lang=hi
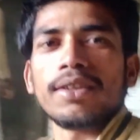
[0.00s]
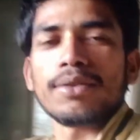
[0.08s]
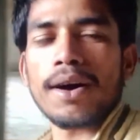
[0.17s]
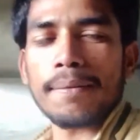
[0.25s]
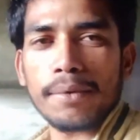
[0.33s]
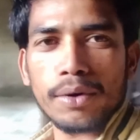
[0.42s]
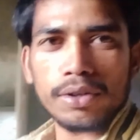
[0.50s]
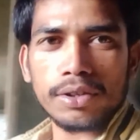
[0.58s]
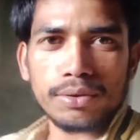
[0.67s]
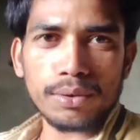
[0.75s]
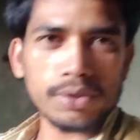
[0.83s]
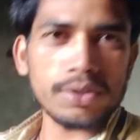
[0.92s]
तो आप
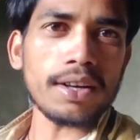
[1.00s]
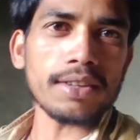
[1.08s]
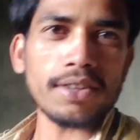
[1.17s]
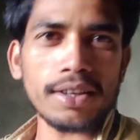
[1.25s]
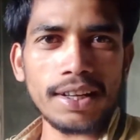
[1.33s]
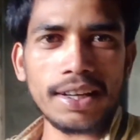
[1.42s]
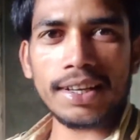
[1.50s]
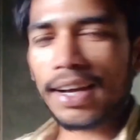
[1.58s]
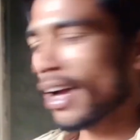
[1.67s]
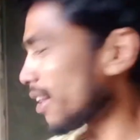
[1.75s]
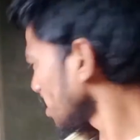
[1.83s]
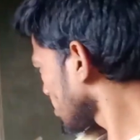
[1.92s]
लोग शुरू से अंत तक
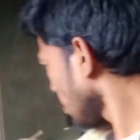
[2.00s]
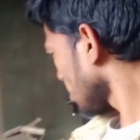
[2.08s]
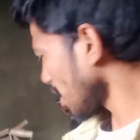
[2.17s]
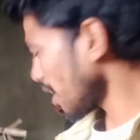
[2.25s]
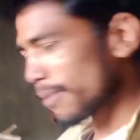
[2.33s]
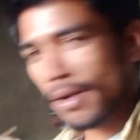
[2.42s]
देखिएगा देख सकते हैं